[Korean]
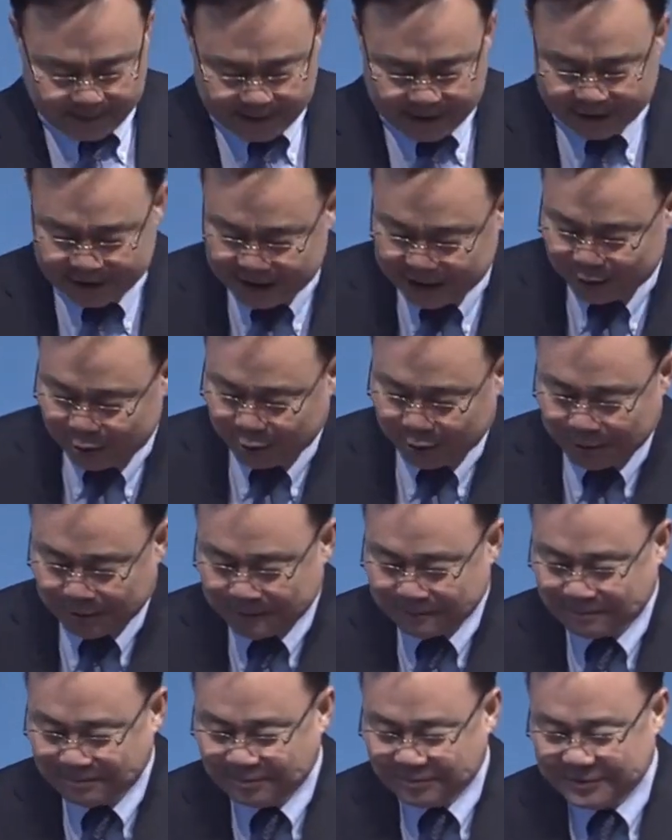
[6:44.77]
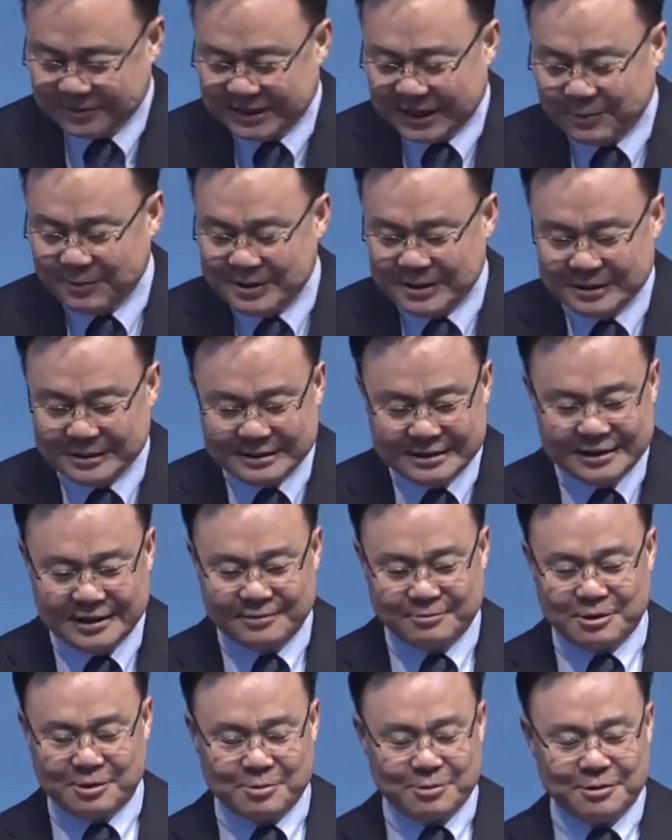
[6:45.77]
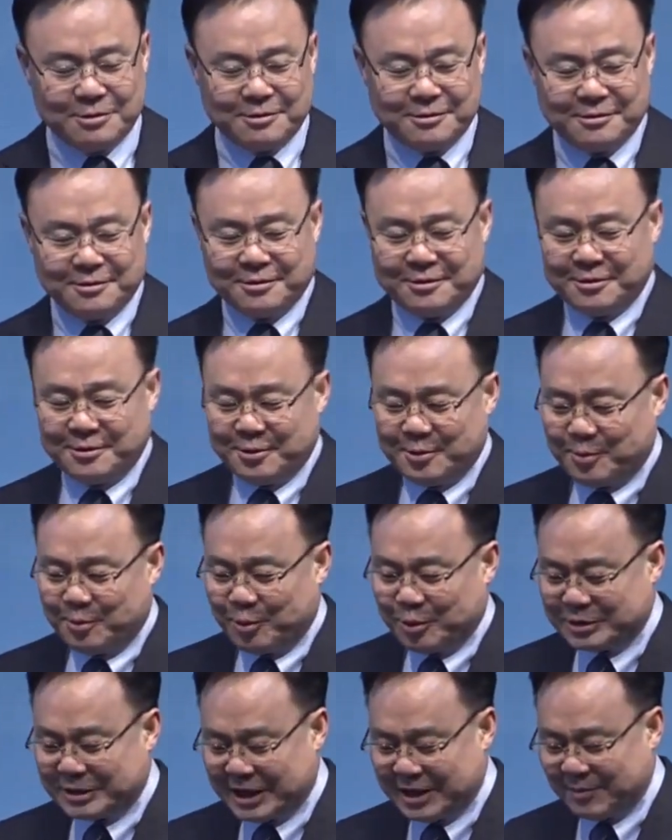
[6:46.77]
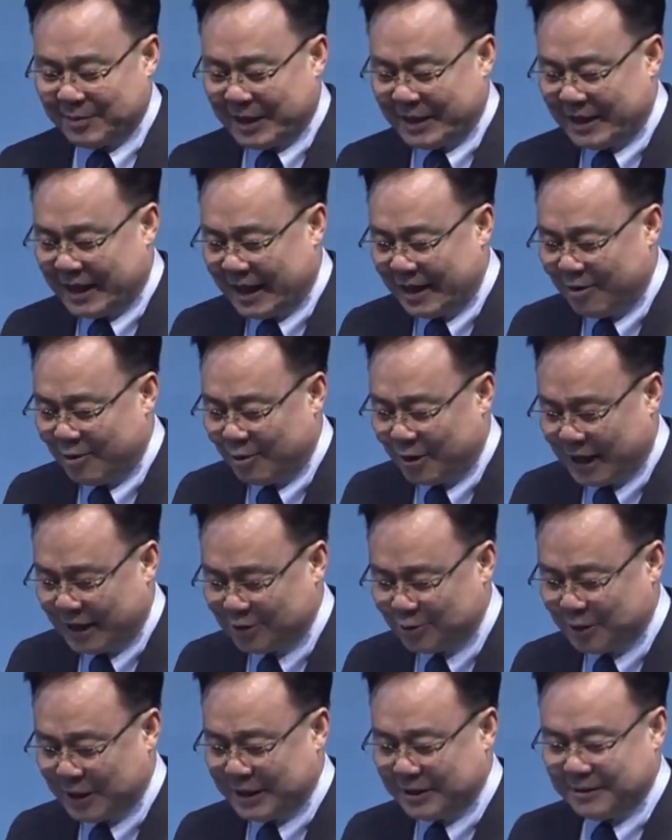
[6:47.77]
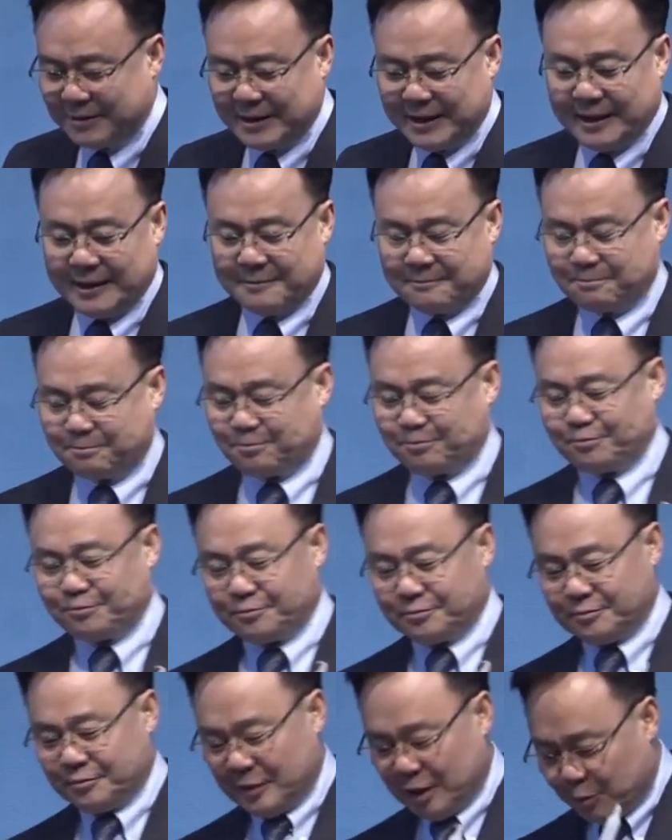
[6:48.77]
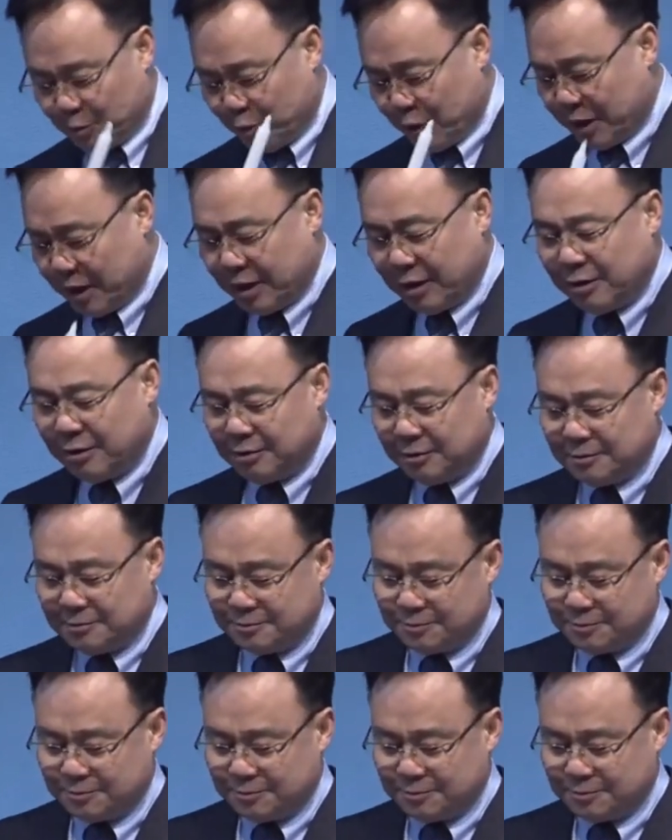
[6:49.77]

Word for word: 여기 또 재밌는 실험을 목사님이 하나 하려고 가져왔는데 이거 뭐예요?